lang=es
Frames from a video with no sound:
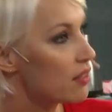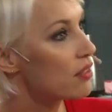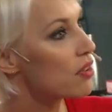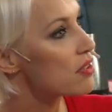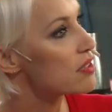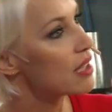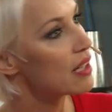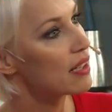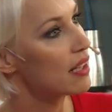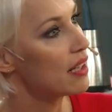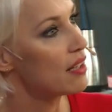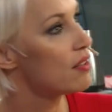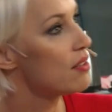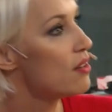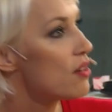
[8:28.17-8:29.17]
cosas que
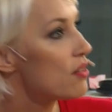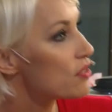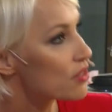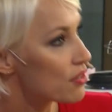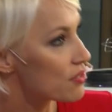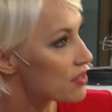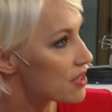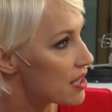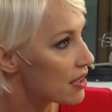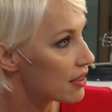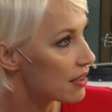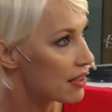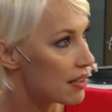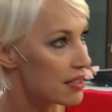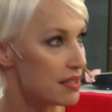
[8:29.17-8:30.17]
no son
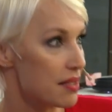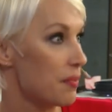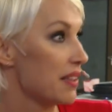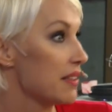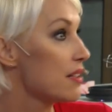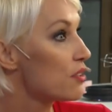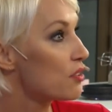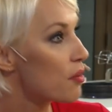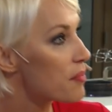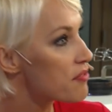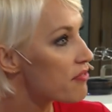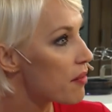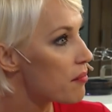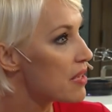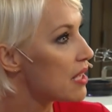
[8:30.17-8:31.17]
ciertas y se mm. metieron con mi
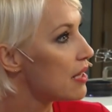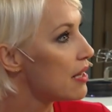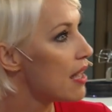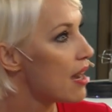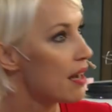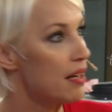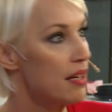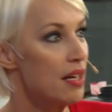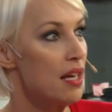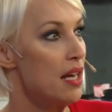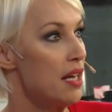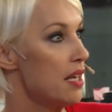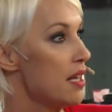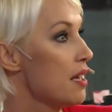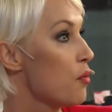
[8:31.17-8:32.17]
familia
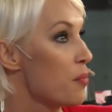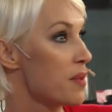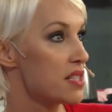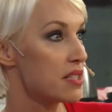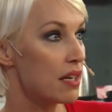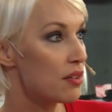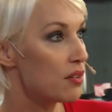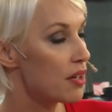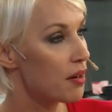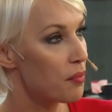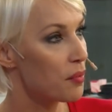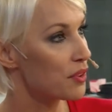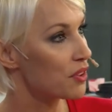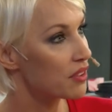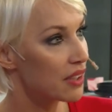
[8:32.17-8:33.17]
y humillaron a un
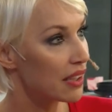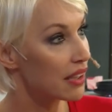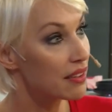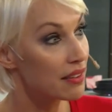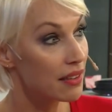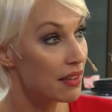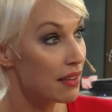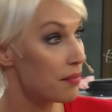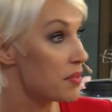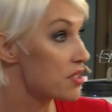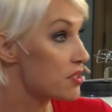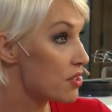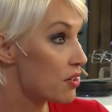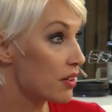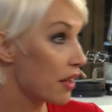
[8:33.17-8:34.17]
montón de gente de
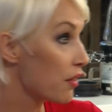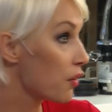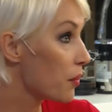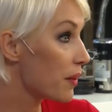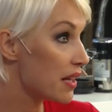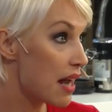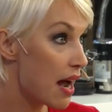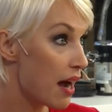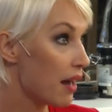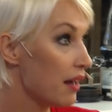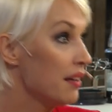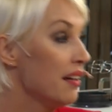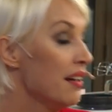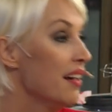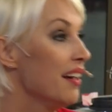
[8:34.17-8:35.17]
Misiones, de Oberá.
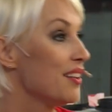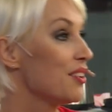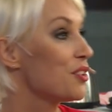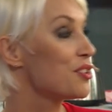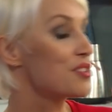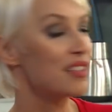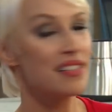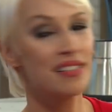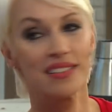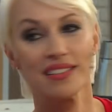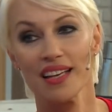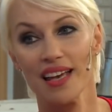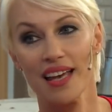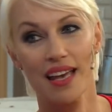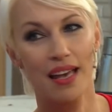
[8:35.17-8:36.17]
Entonces,
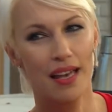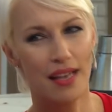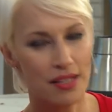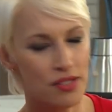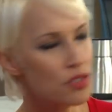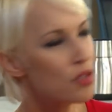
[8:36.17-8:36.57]
eh, eso